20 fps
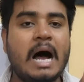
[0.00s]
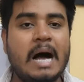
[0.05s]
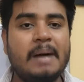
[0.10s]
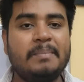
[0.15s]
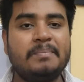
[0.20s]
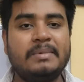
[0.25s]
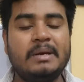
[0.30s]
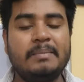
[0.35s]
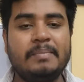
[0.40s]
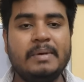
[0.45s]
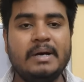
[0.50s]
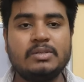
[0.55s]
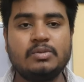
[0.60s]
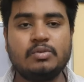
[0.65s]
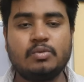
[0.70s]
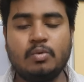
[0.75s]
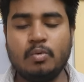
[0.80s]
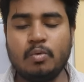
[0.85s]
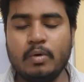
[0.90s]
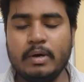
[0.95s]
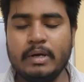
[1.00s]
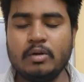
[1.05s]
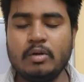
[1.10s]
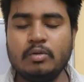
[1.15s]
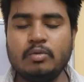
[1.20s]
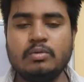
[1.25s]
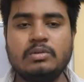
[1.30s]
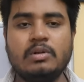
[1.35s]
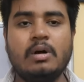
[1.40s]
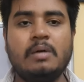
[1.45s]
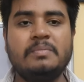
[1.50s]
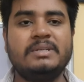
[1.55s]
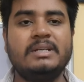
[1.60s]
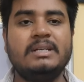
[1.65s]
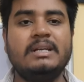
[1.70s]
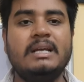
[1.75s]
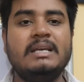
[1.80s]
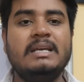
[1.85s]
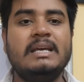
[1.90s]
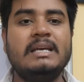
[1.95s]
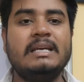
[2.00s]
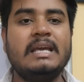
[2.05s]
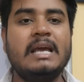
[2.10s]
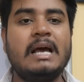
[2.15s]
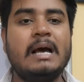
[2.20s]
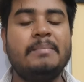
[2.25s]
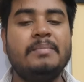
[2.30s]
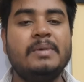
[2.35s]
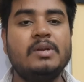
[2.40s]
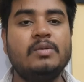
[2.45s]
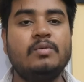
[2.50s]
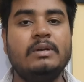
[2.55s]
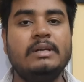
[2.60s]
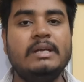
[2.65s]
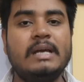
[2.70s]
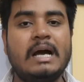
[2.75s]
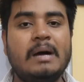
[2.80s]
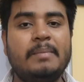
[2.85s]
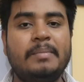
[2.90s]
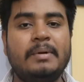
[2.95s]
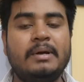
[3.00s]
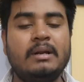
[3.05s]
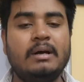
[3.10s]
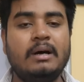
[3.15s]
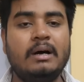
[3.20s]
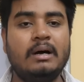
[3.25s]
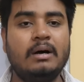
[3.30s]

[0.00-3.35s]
आपके पास कोई और तो दूसरा ऑप्शन नहीं है कि आप बिल्कुल यहां पर